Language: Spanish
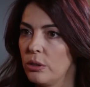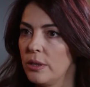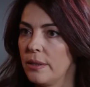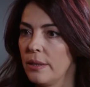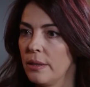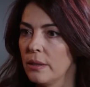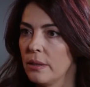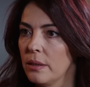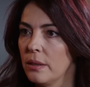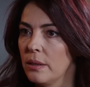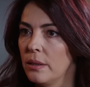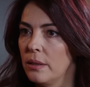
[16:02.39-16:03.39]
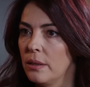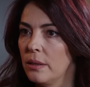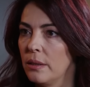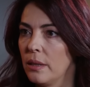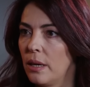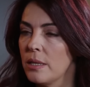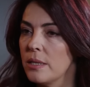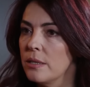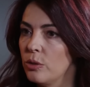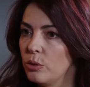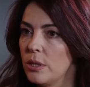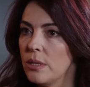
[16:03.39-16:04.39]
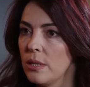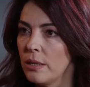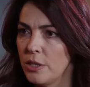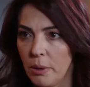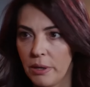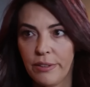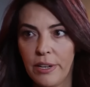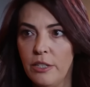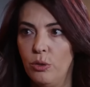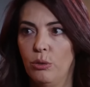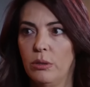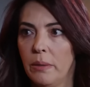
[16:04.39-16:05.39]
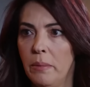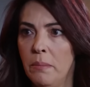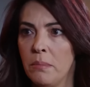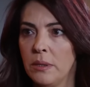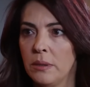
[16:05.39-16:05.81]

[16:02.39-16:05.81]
en una situación de vulnerabilidad que requiere atención médica.